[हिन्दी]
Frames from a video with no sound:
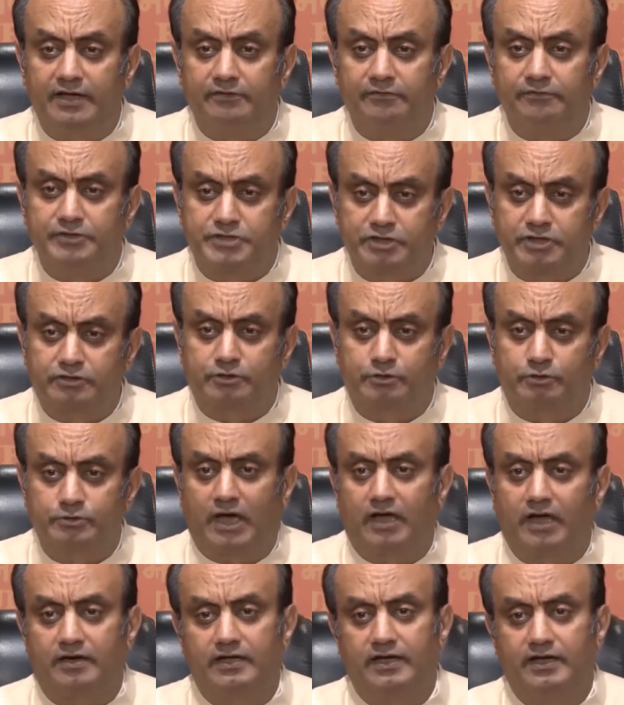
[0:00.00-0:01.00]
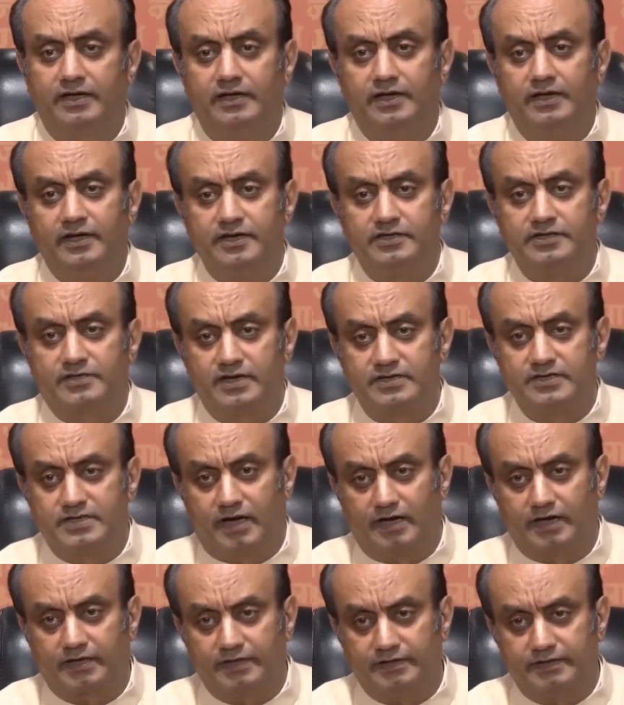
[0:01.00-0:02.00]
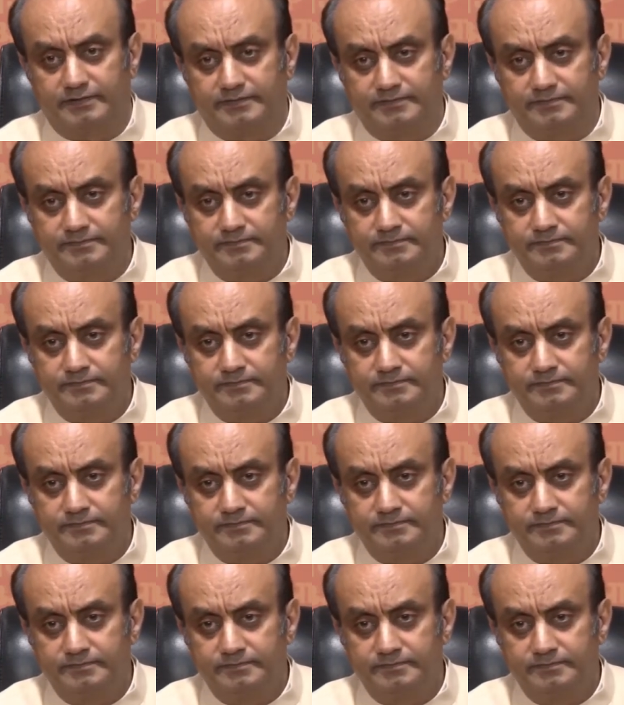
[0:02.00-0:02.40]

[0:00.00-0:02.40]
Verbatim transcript: एक विचित्र उदाहरण है इशरत जहां केस